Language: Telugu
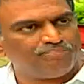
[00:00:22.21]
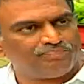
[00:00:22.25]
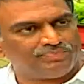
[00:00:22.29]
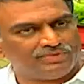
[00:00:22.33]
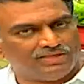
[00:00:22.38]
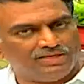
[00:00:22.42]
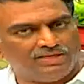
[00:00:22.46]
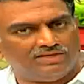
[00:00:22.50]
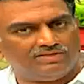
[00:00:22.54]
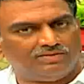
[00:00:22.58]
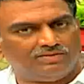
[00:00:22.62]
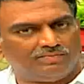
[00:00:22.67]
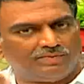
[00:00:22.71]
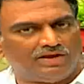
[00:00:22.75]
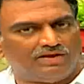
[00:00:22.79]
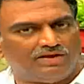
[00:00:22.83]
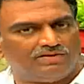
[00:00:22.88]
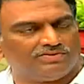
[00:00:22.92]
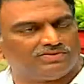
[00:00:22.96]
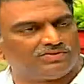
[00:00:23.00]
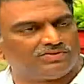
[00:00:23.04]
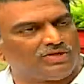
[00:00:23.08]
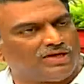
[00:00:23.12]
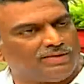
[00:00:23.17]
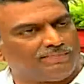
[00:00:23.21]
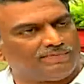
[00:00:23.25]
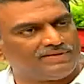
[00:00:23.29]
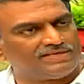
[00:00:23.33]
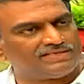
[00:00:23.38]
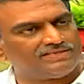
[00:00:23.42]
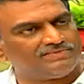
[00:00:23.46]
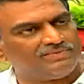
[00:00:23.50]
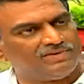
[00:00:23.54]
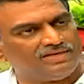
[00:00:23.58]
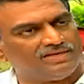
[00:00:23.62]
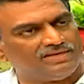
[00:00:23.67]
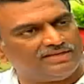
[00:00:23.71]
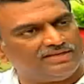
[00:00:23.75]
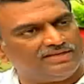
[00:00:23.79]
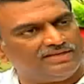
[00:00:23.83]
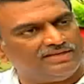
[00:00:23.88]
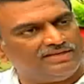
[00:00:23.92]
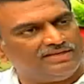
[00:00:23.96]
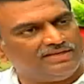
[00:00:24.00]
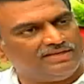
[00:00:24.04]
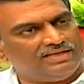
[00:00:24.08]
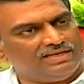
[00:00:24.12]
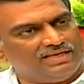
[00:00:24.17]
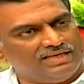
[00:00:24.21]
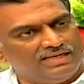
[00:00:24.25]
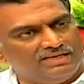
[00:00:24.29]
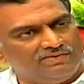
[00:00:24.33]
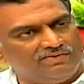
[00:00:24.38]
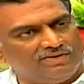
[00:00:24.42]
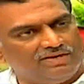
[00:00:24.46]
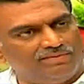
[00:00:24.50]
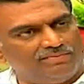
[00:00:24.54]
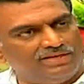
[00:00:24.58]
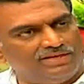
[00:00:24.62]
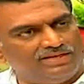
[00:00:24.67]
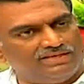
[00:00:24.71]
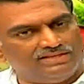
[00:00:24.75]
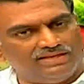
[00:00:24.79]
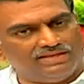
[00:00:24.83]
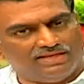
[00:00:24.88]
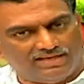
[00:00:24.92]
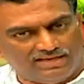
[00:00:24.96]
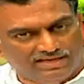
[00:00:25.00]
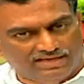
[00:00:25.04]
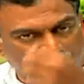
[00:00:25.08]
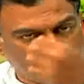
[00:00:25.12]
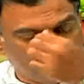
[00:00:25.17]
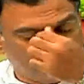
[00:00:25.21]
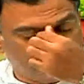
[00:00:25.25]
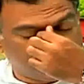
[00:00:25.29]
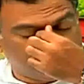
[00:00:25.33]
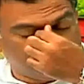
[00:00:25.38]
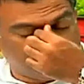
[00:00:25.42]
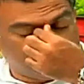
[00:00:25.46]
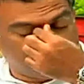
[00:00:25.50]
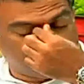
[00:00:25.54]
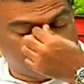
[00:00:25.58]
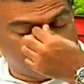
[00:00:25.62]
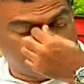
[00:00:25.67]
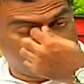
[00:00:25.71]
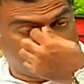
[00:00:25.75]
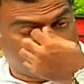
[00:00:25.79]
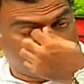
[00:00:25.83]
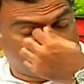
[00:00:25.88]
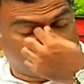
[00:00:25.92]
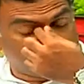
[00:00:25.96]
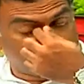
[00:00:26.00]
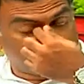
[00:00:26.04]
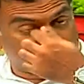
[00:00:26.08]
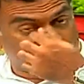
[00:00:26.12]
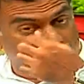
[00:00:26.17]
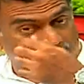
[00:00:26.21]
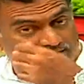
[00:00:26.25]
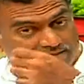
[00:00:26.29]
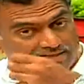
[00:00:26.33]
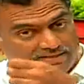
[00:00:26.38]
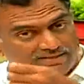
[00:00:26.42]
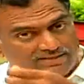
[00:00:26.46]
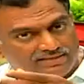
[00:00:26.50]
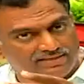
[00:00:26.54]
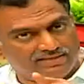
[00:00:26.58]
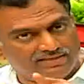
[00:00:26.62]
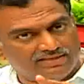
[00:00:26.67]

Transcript: ఏదో ప్రాబ్లమ్స్ ఆపరేషన్ వలన ఇవాళ మీరు ఇంజనీరింగ్ కాలేజీకి లేదా డిగ్రీ కాలేజీకి వెళ్ళండి